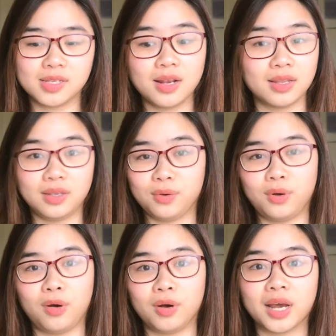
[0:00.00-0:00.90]
rất là nhiều
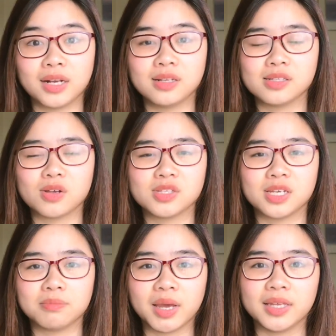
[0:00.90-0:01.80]
khó khăn do
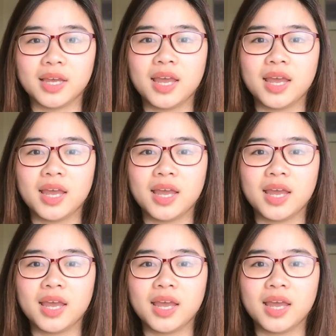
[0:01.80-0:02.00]
dịch bệnh,